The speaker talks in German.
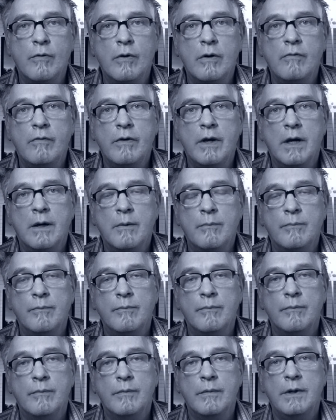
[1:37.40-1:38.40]
würden wir
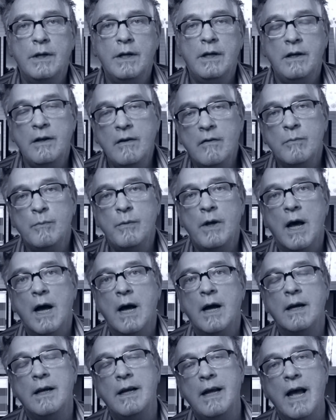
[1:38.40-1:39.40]
in diesem
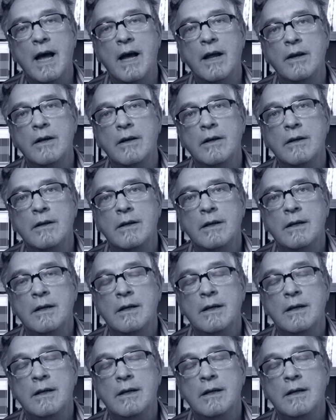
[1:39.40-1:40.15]
Jahr gerne